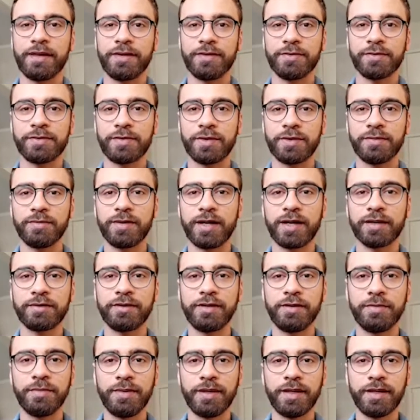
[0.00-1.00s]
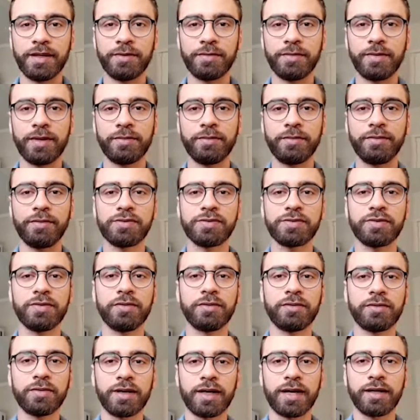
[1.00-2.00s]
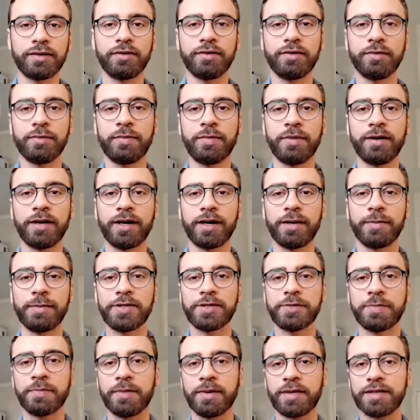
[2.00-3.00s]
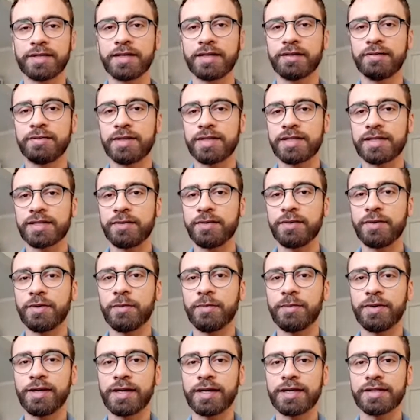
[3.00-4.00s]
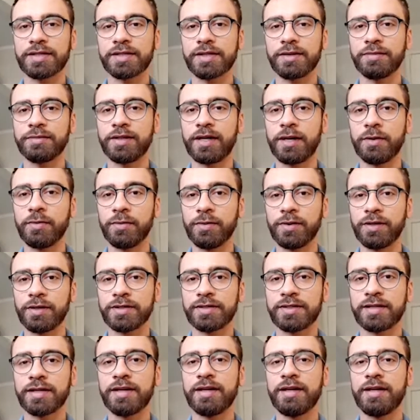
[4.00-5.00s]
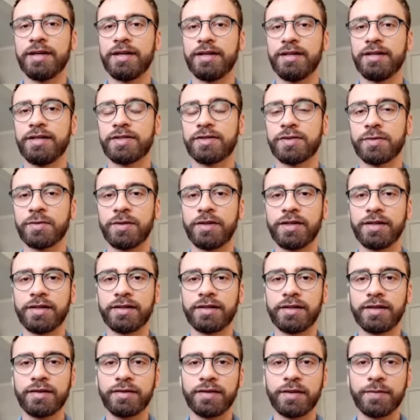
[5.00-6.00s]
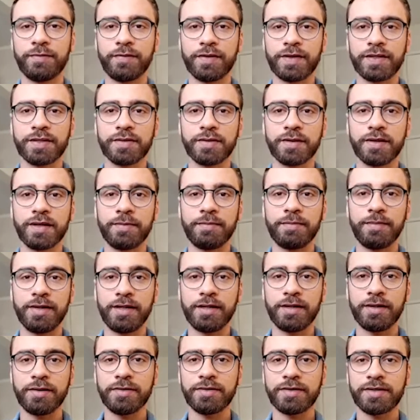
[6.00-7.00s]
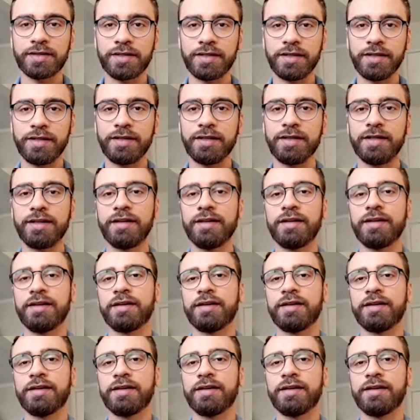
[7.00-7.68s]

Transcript: Eu sou Eduardo Ribeiro, aluno de doutorado no programa de pós-graduação em comunicação na URGS e sou orientando da professora Miriam Rossini,